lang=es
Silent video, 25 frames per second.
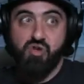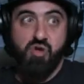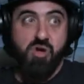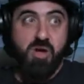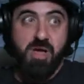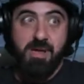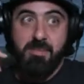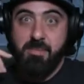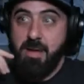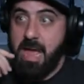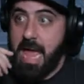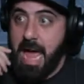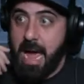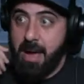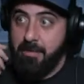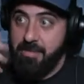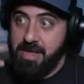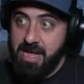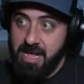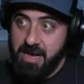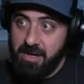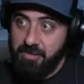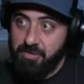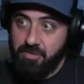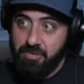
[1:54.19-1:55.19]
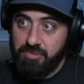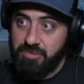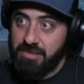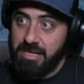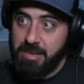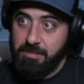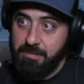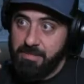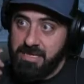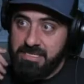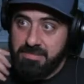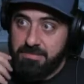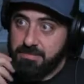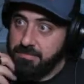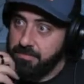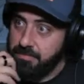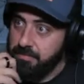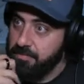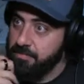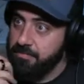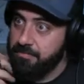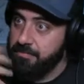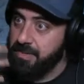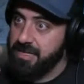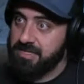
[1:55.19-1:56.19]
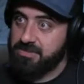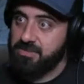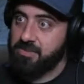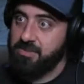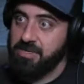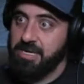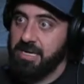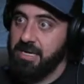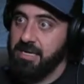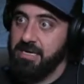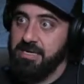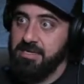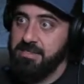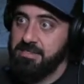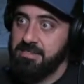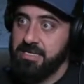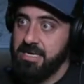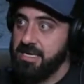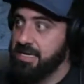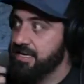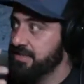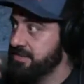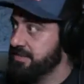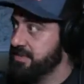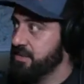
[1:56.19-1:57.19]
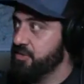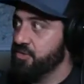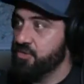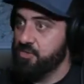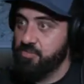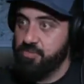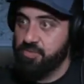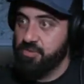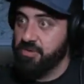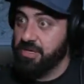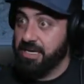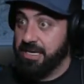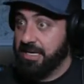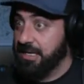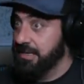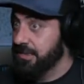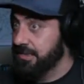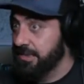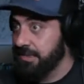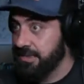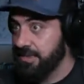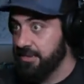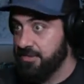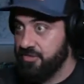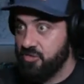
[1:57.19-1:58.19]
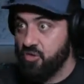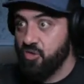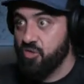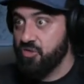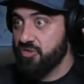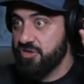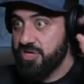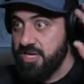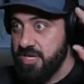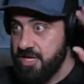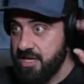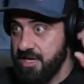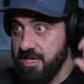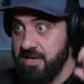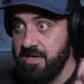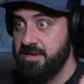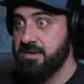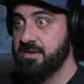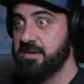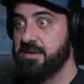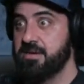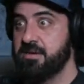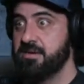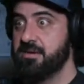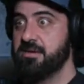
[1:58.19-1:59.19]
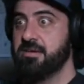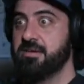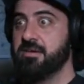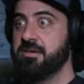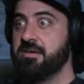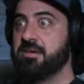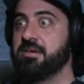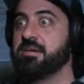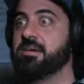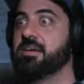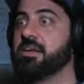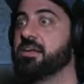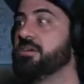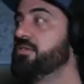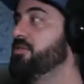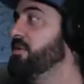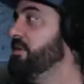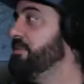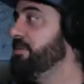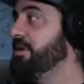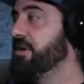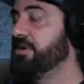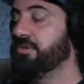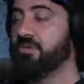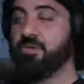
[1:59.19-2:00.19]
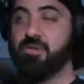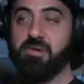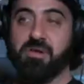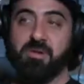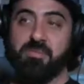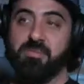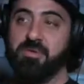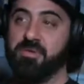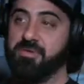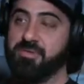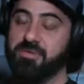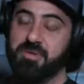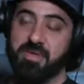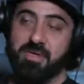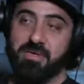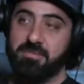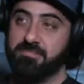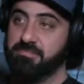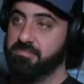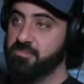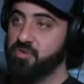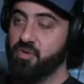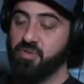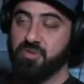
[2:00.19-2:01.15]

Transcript: yo he abierto temas personales en este grupo de gente desconocida que no he abierto con amigos que